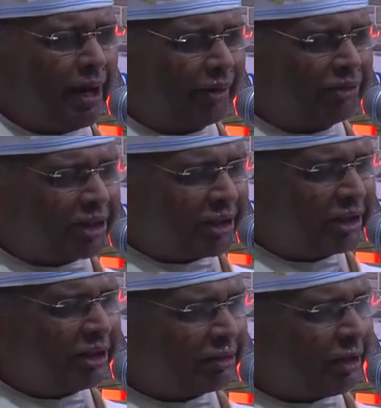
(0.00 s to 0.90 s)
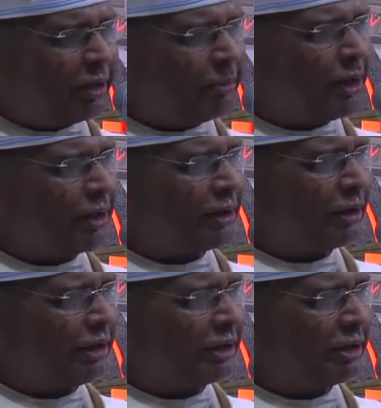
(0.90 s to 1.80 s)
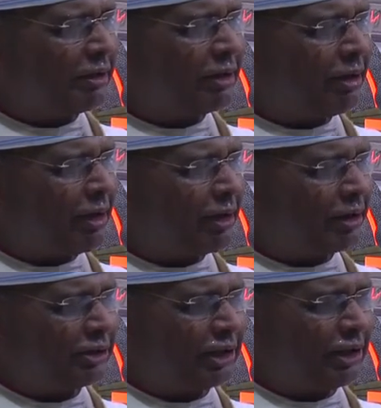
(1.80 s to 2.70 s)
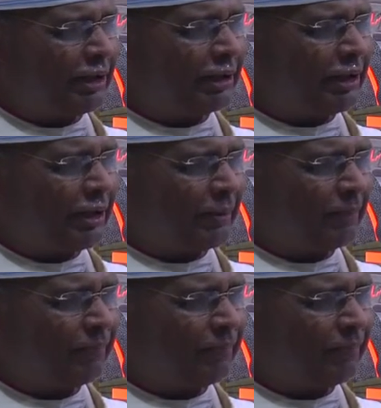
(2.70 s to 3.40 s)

அத்தகைய தாய்மார்கள் இருக்கின்ற காரணத்தினால்தான்